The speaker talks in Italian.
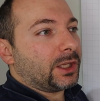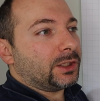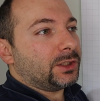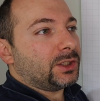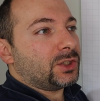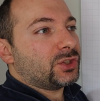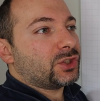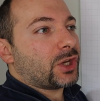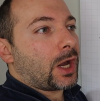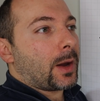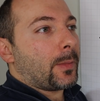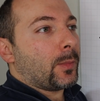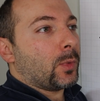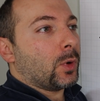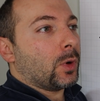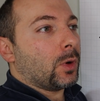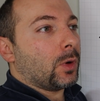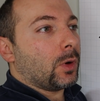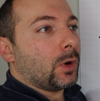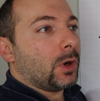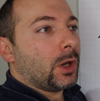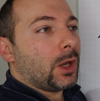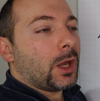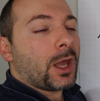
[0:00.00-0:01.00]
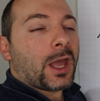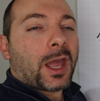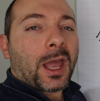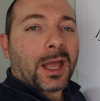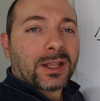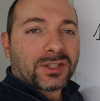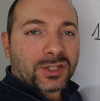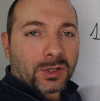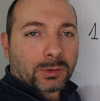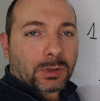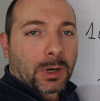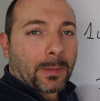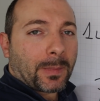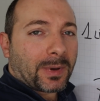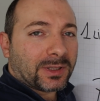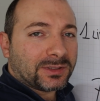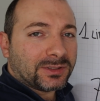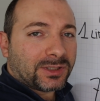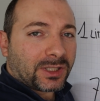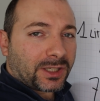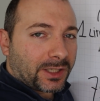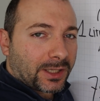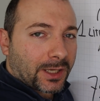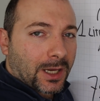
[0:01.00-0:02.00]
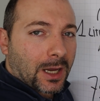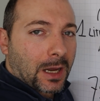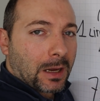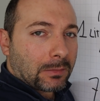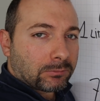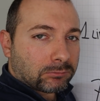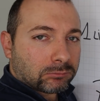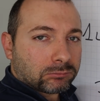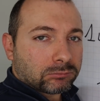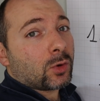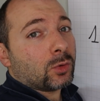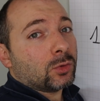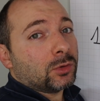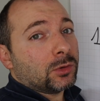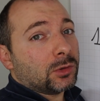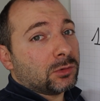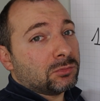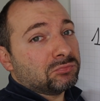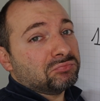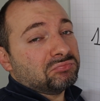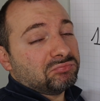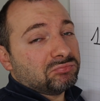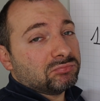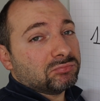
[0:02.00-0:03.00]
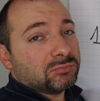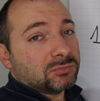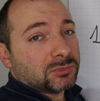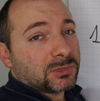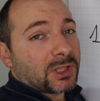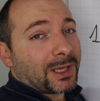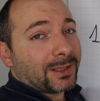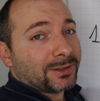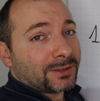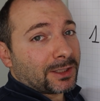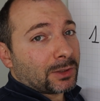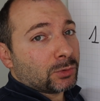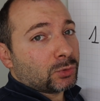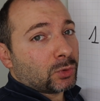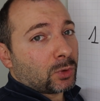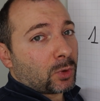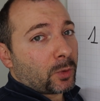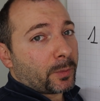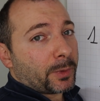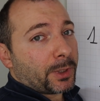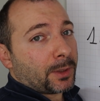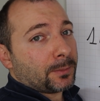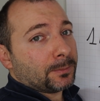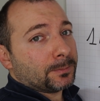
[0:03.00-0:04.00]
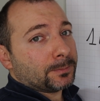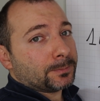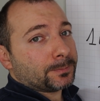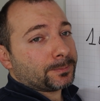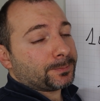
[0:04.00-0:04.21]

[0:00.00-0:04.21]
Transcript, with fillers: che diciamo è già una batteria con tanta autonomia.